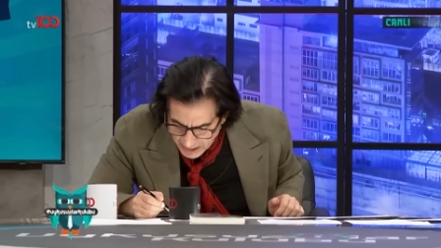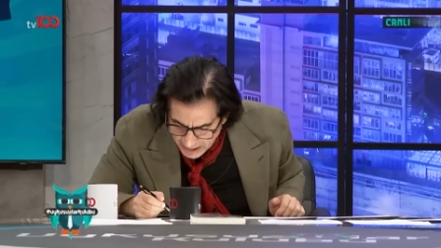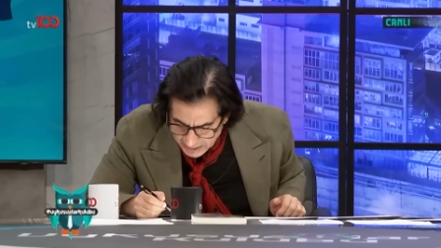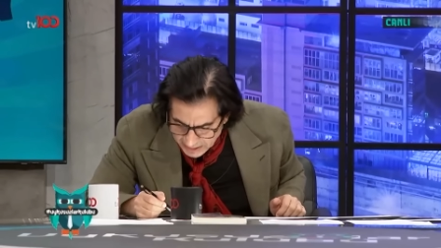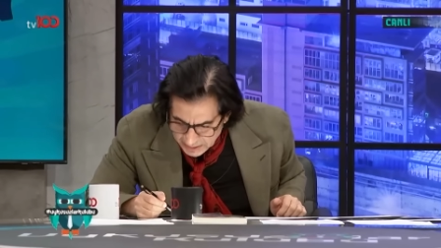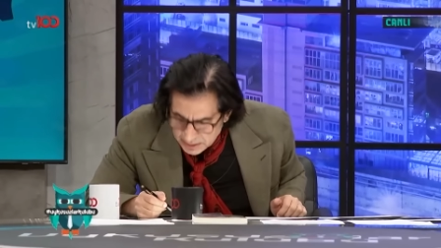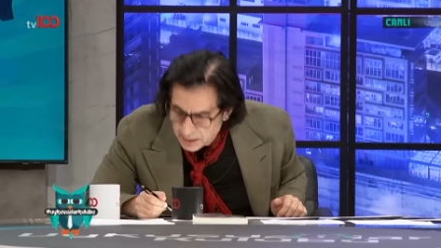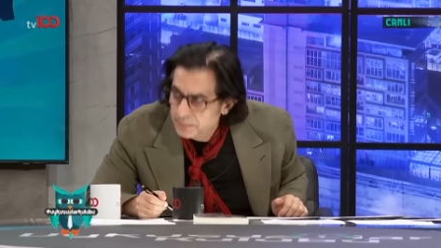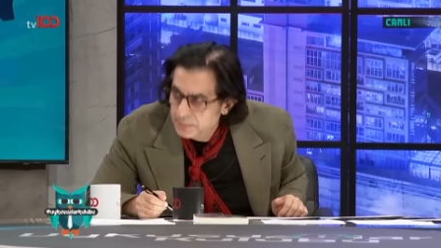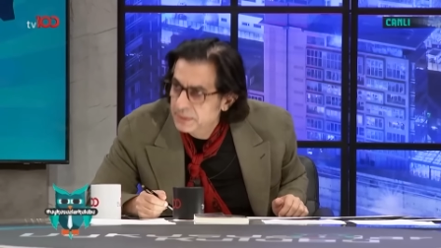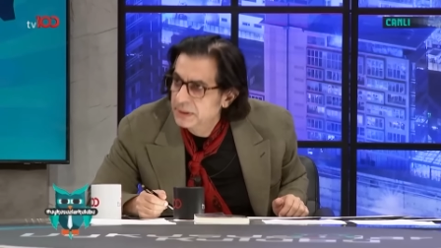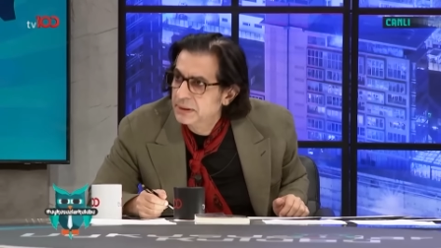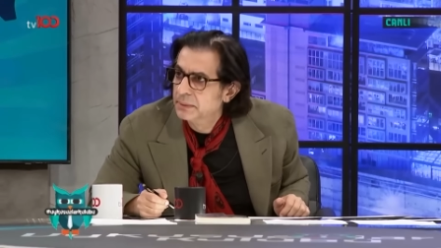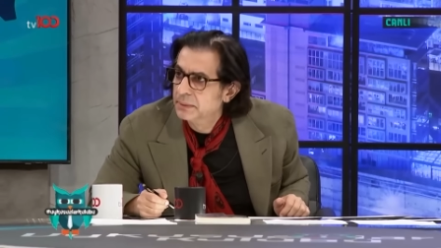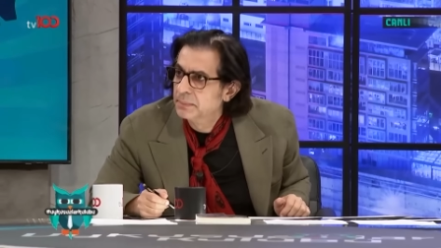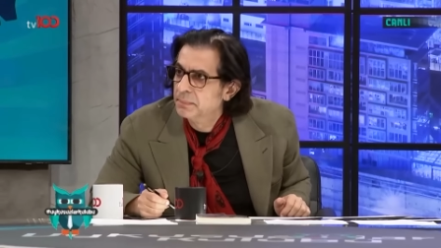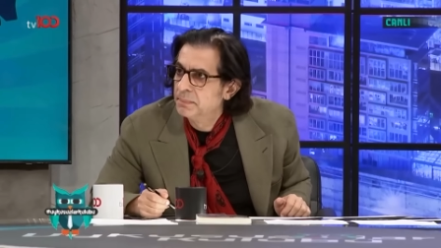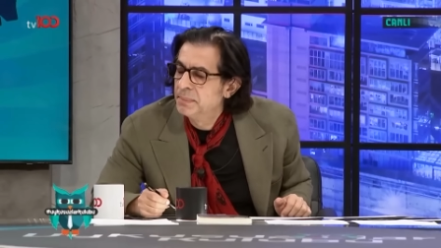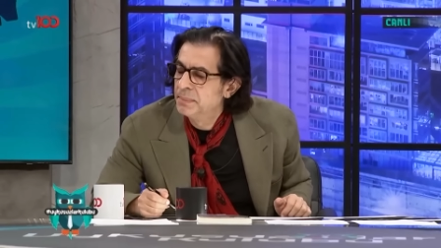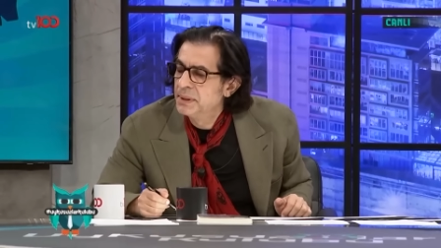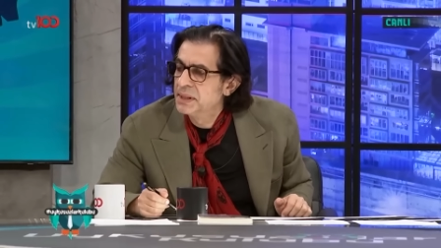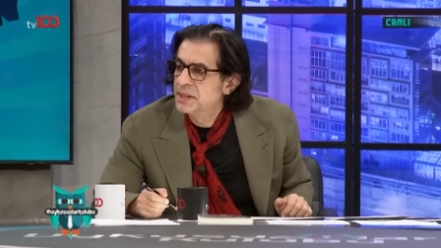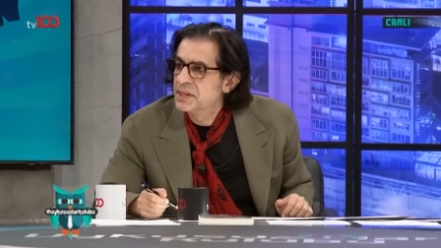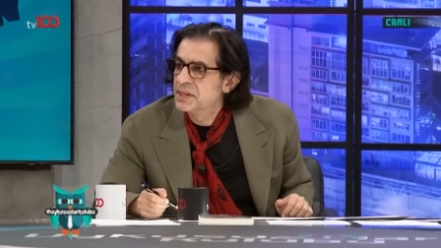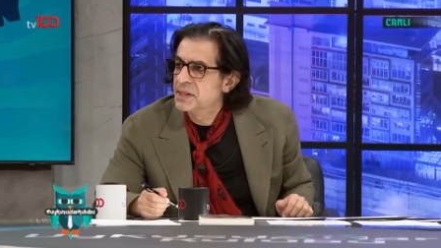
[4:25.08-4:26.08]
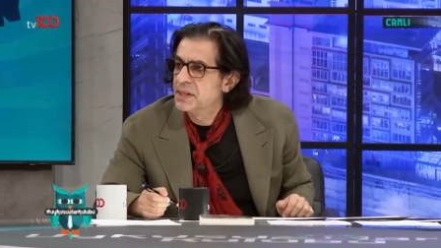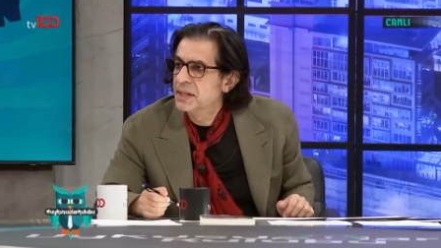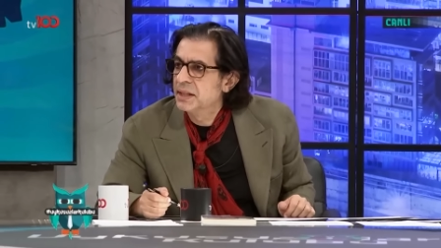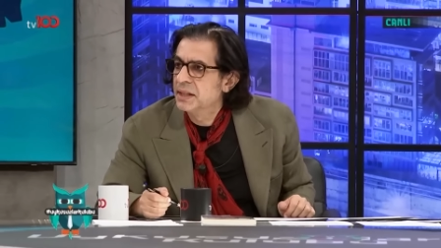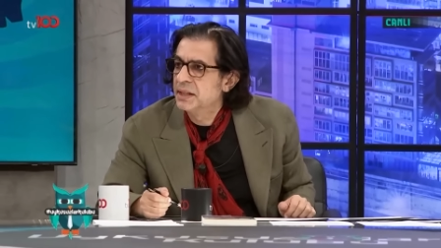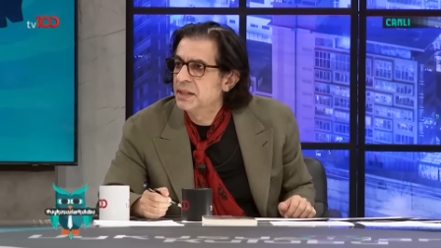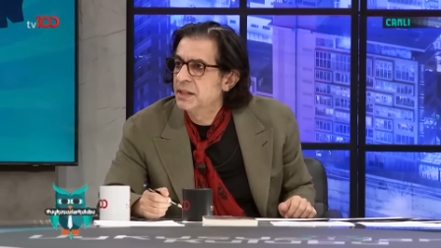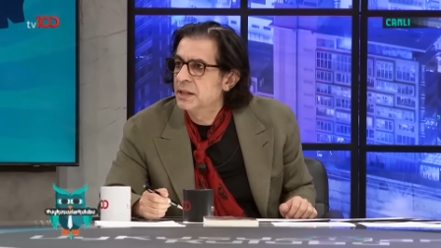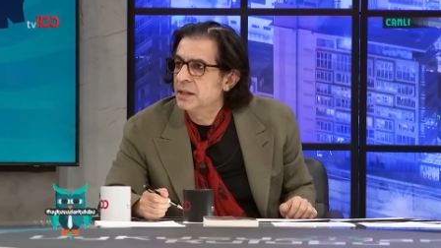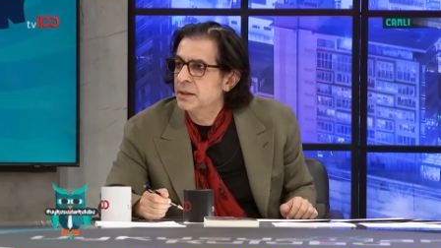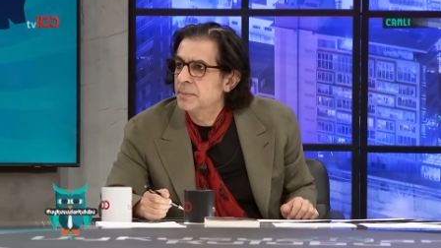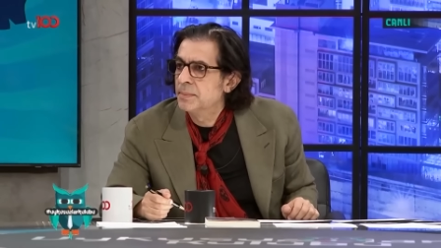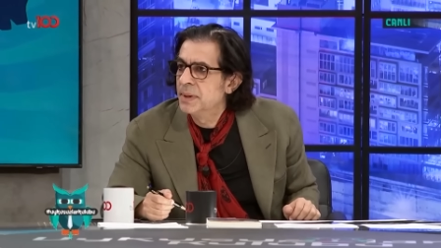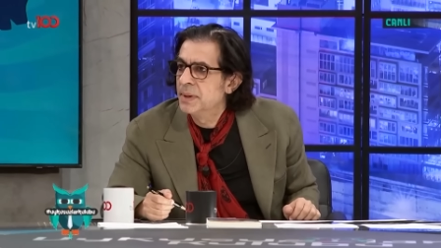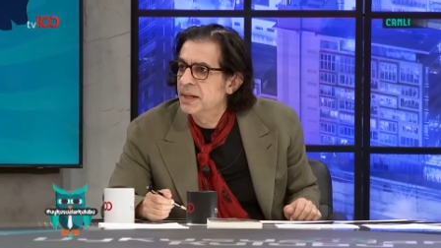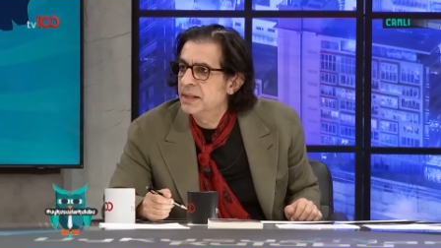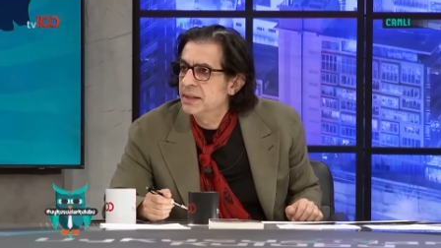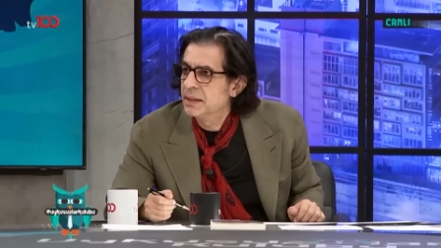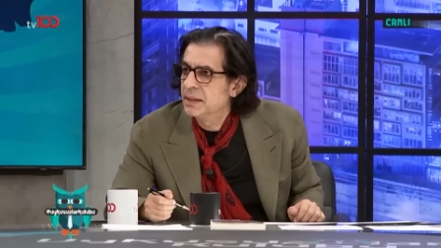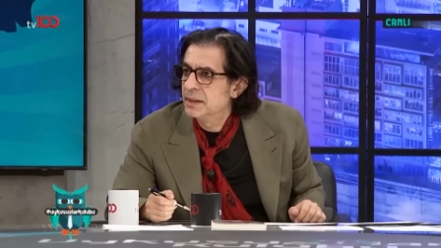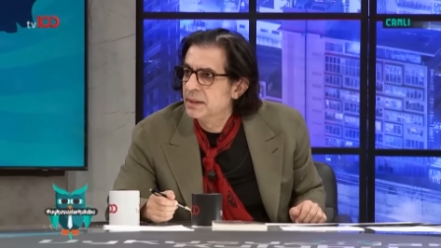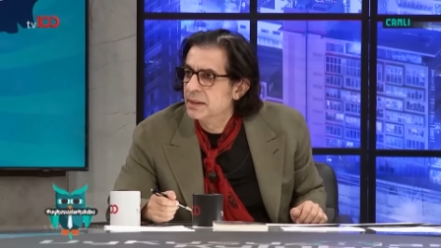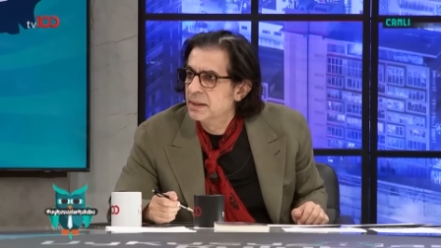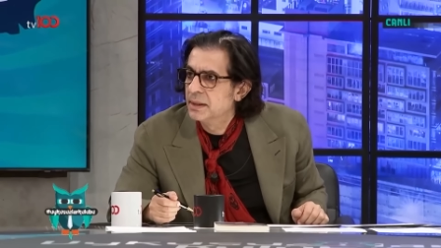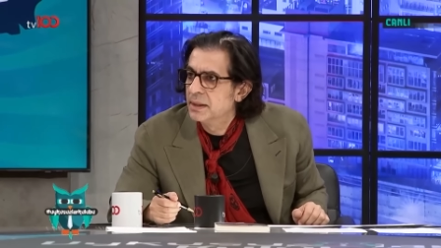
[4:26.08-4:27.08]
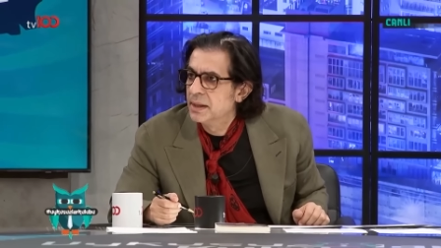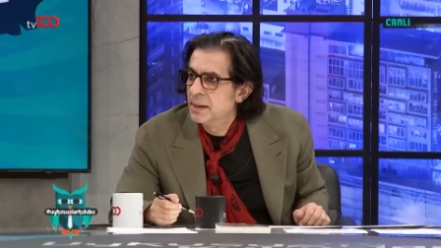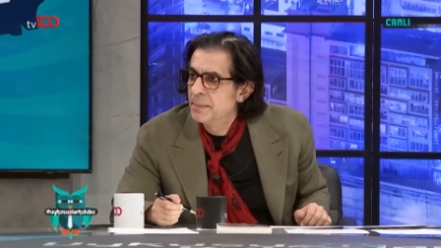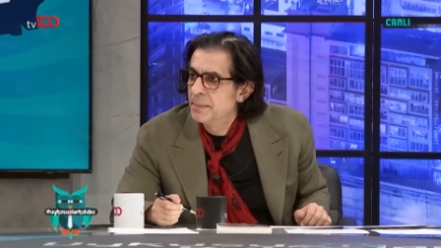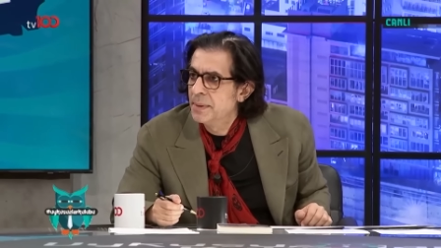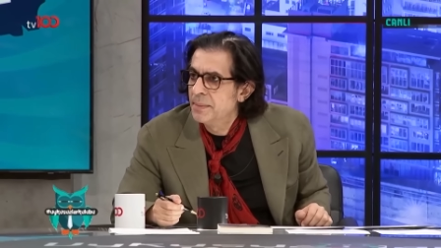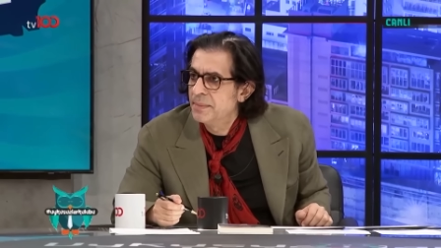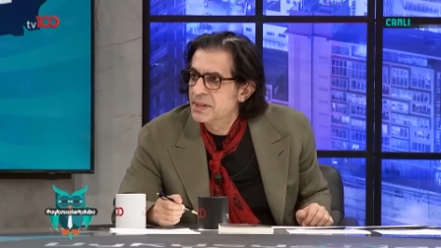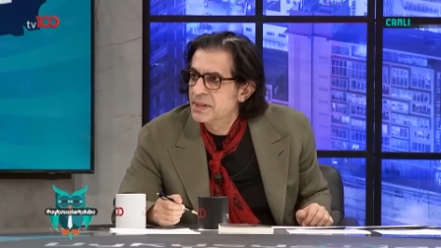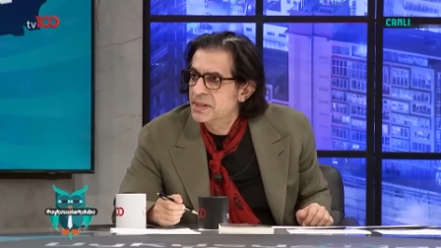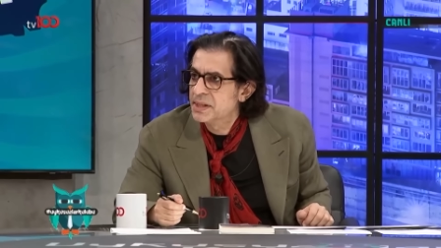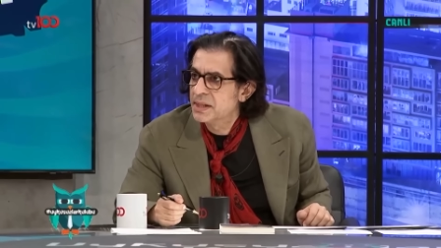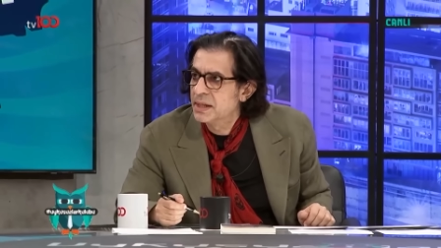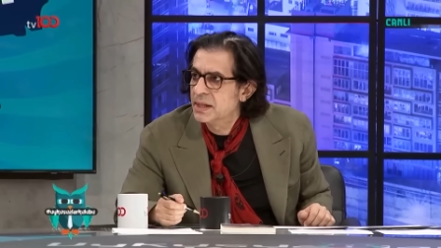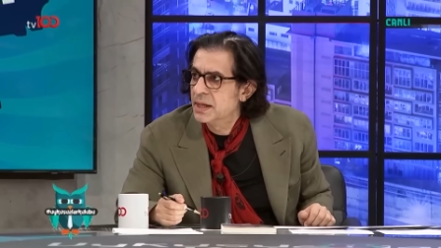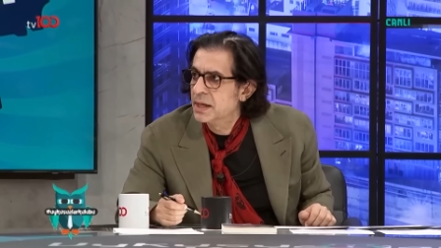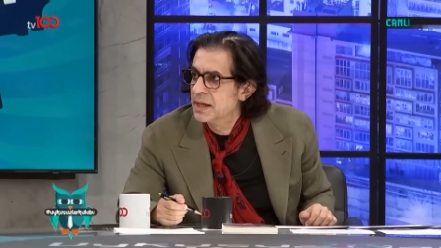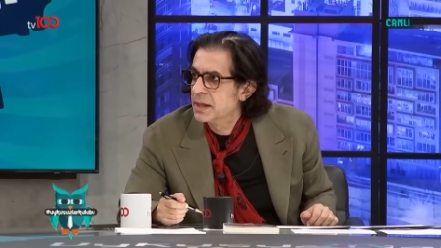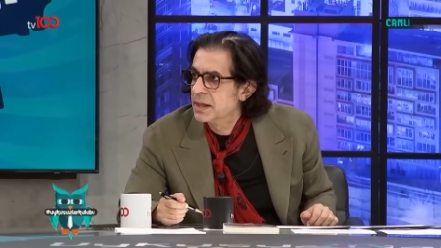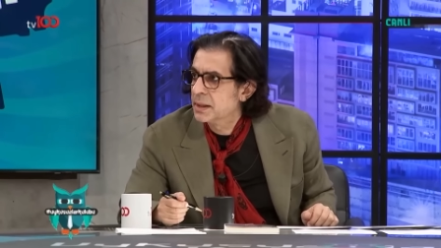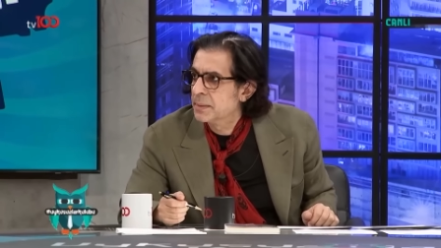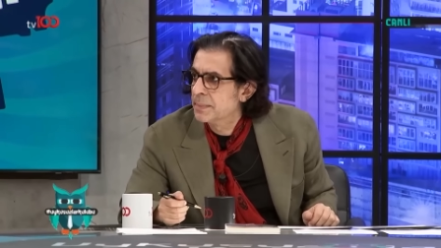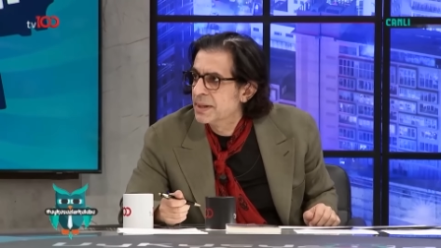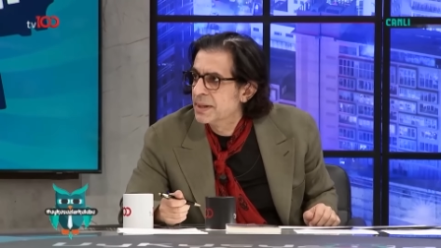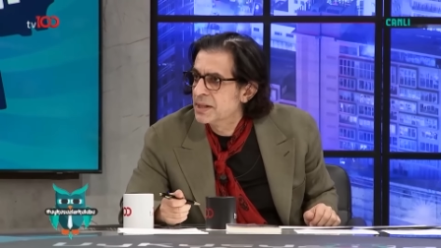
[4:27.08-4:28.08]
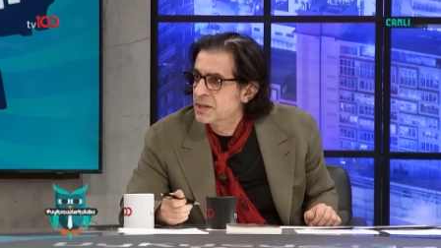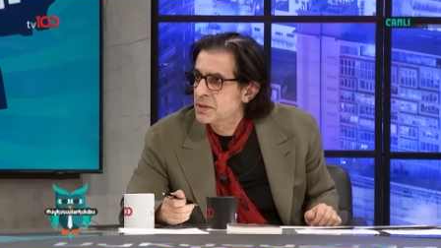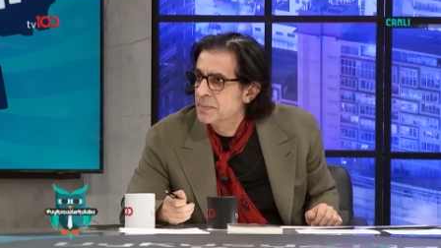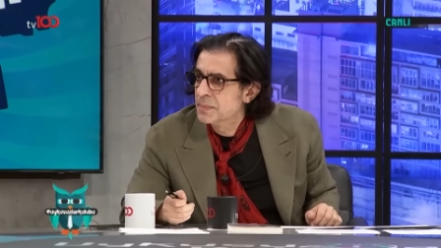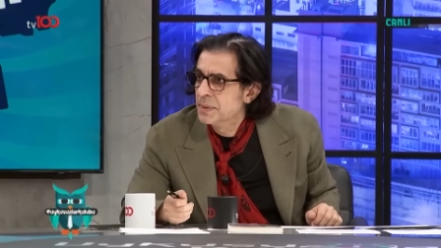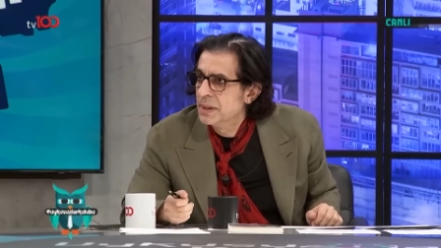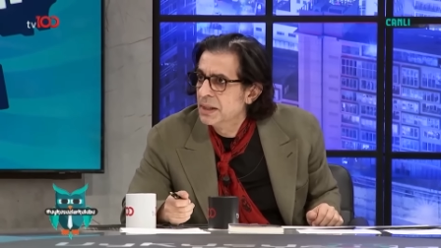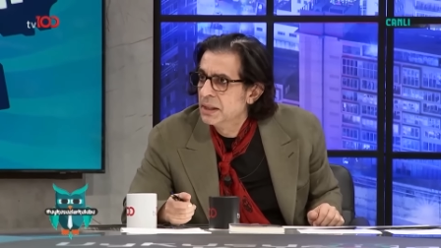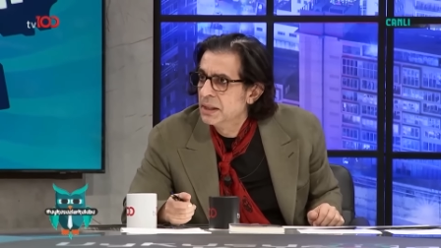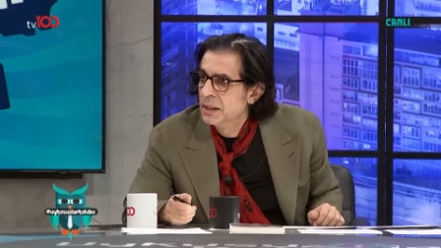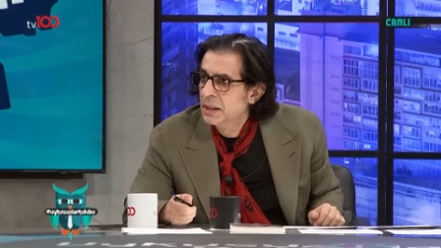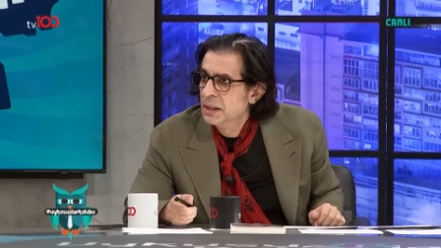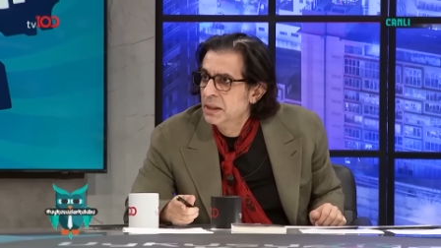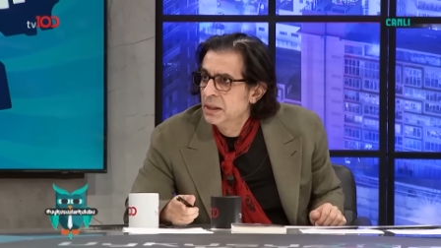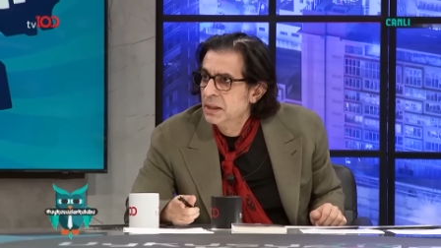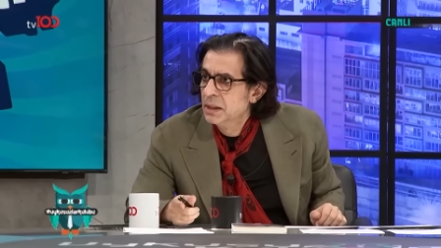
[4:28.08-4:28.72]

bir adamın birisine gitme dememesi gerekmez mi?